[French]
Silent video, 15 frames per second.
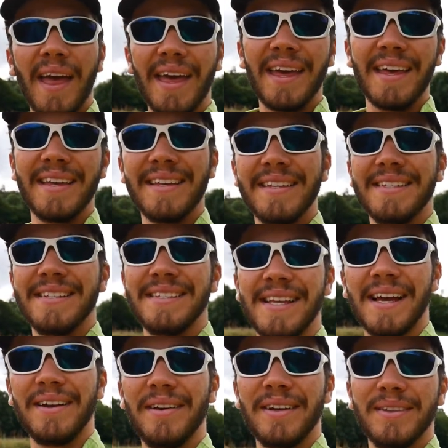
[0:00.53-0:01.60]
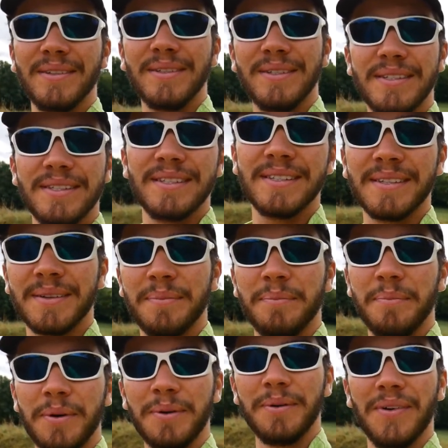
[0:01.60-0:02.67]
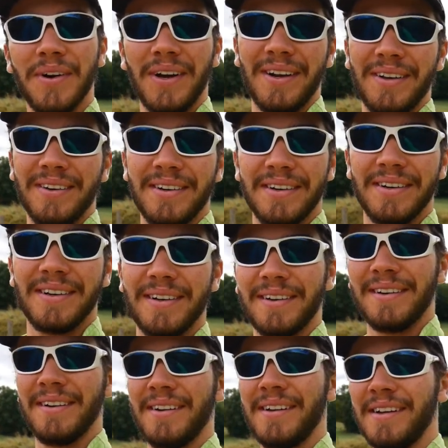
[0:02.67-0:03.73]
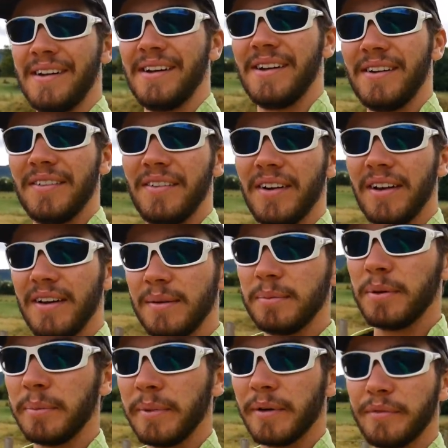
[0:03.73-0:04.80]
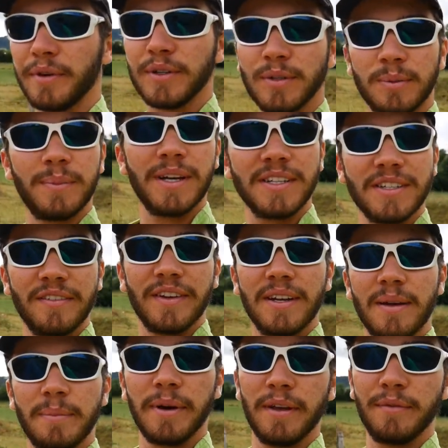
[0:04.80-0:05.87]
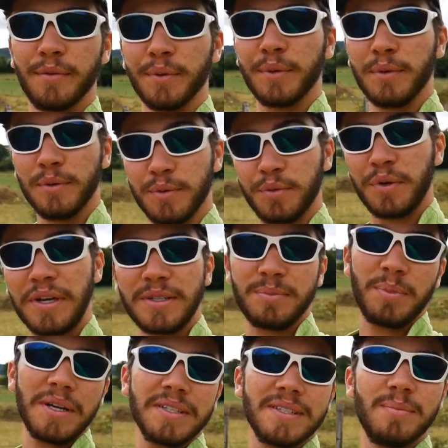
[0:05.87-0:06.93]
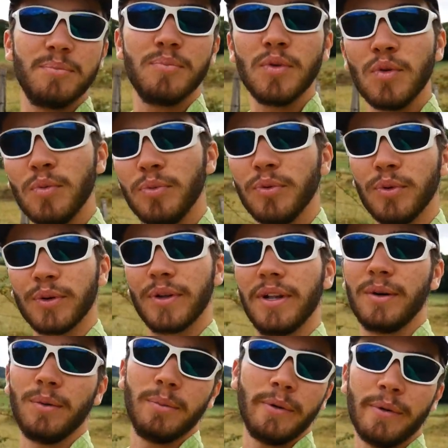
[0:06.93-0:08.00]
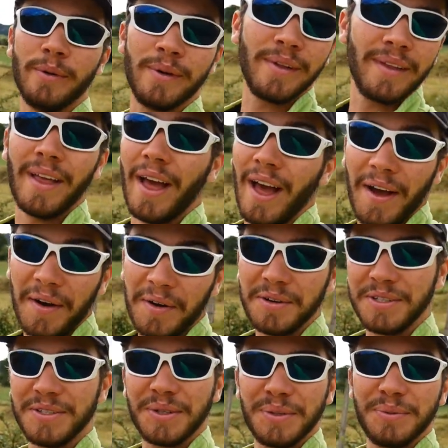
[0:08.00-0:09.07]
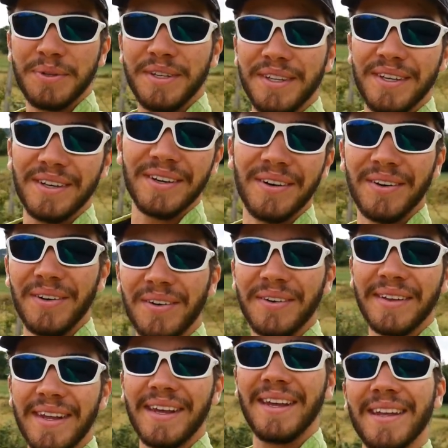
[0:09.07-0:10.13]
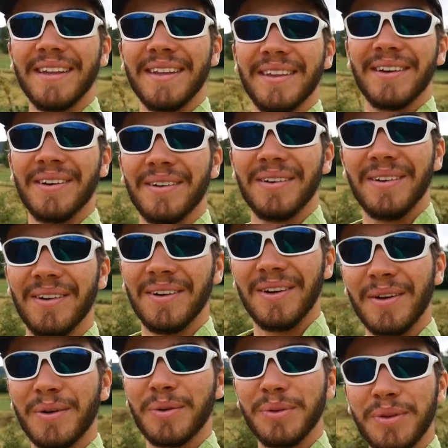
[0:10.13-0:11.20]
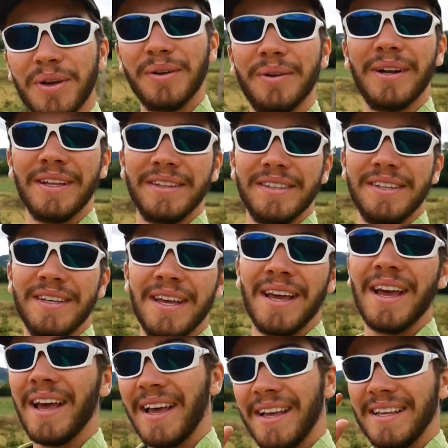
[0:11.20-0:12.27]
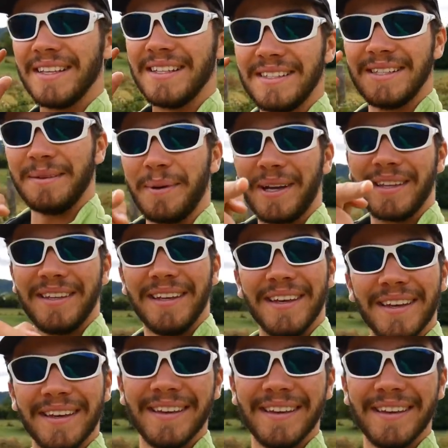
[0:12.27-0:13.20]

Hey, salut à tous. Bon, alors euh, voilà, première fois que je marche avec l'appareil photo, je vous cache pas que c'est beaucoup plus lourd que la GoPro. Aujourd'hui, on est dans le coup de gueule du lundi. C'est parti.